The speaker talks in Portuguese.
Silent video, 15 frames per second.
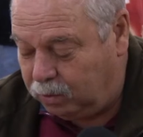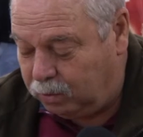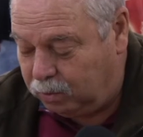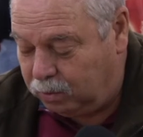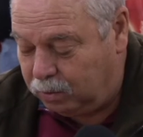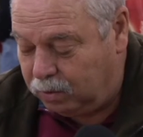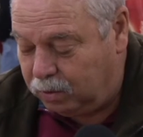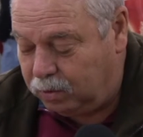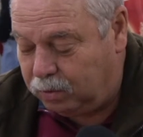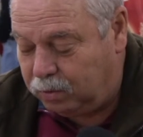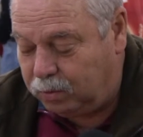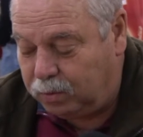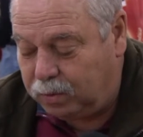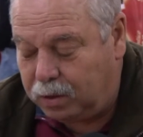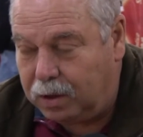o,
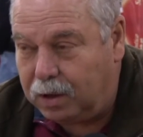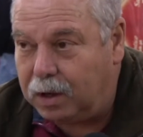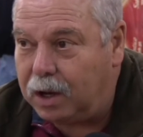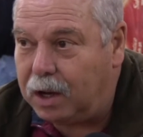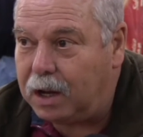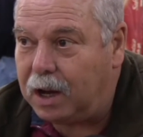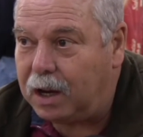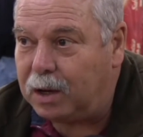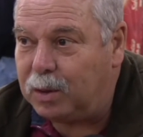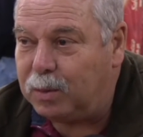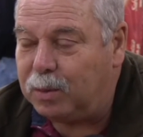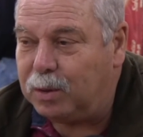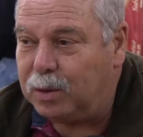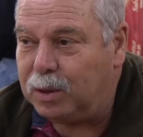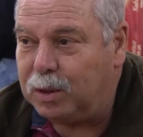o, a carne
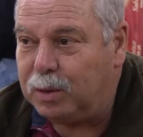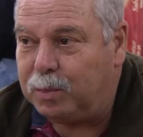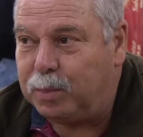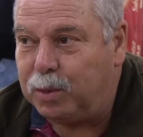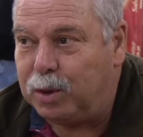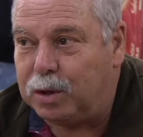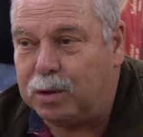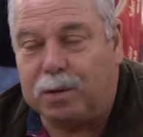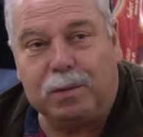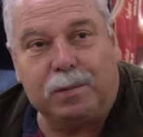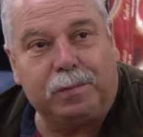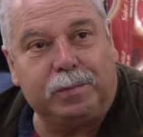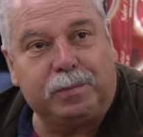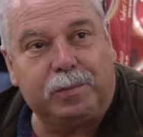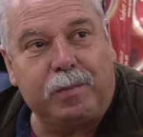de, de porco
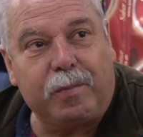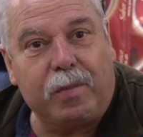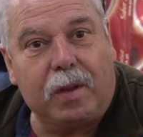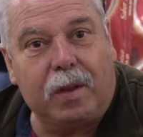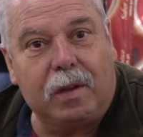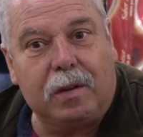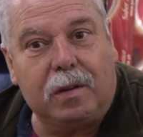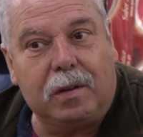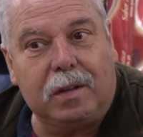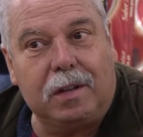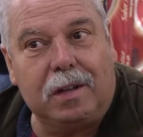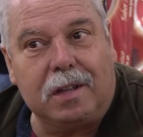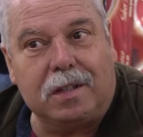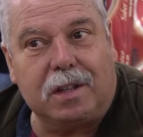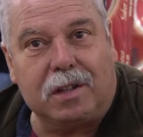
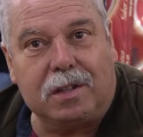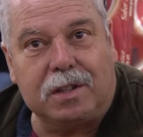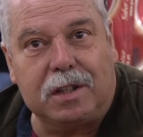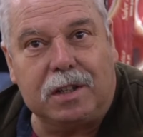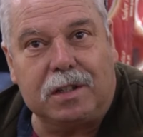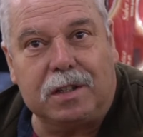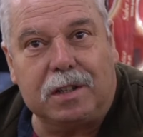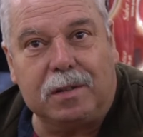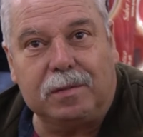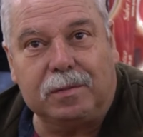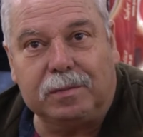e a salsicha,